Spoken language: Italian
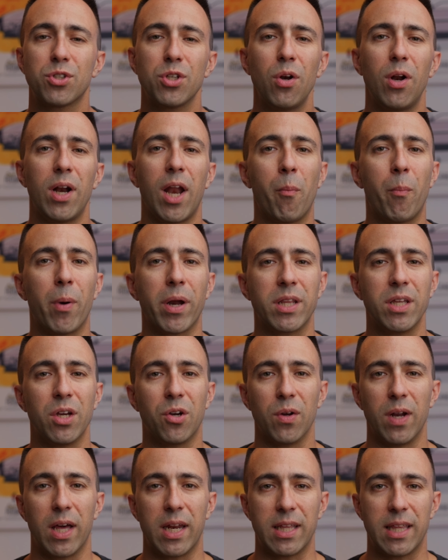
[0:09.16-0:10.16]
solo ha la
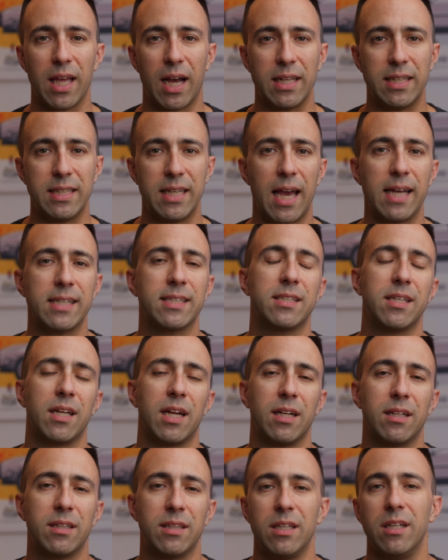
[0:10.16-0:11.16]
particolarità di
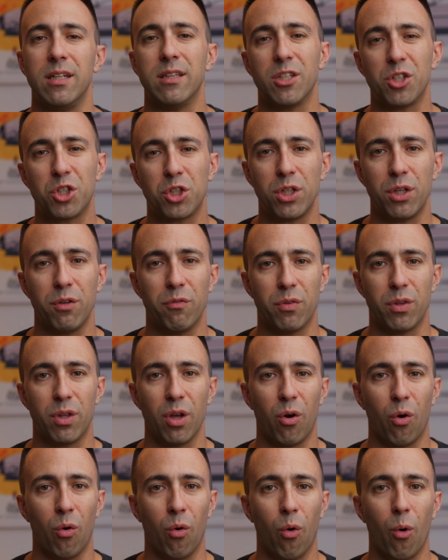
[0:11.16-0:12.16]
essere tilt
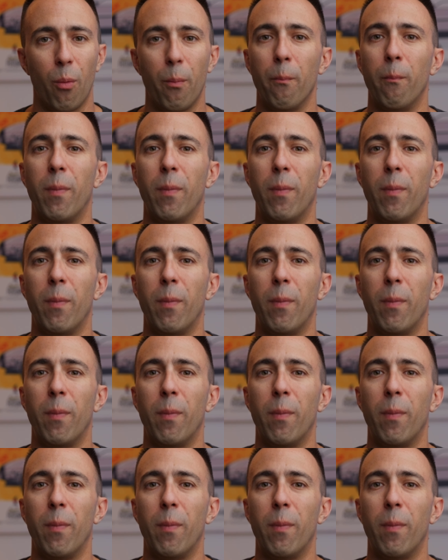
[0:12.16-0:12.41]
shift o